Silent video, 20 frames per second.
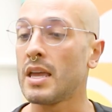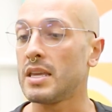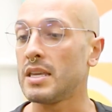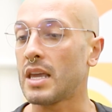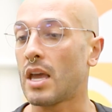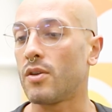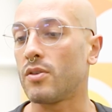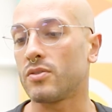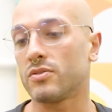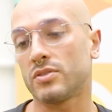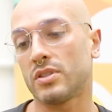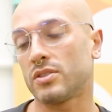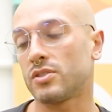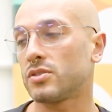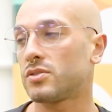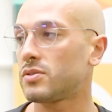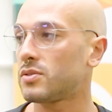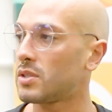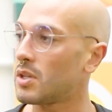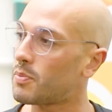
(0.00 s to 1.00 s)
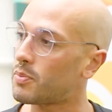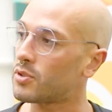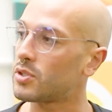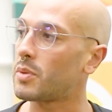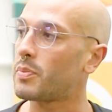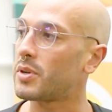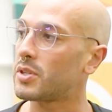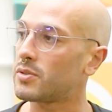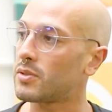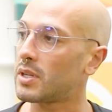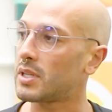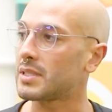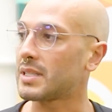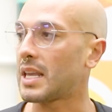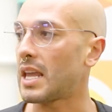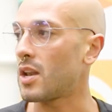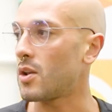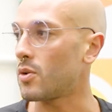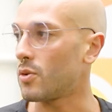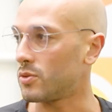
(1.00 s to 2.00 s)
y hay unos de esos tipos de personas
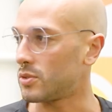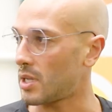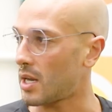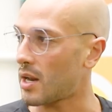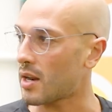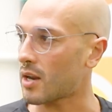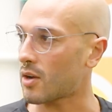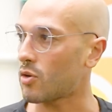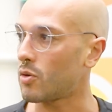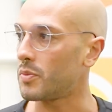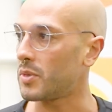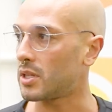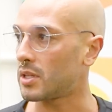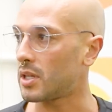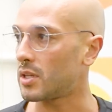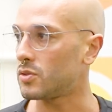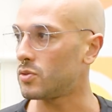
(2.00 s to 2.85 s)
que no se les recomienda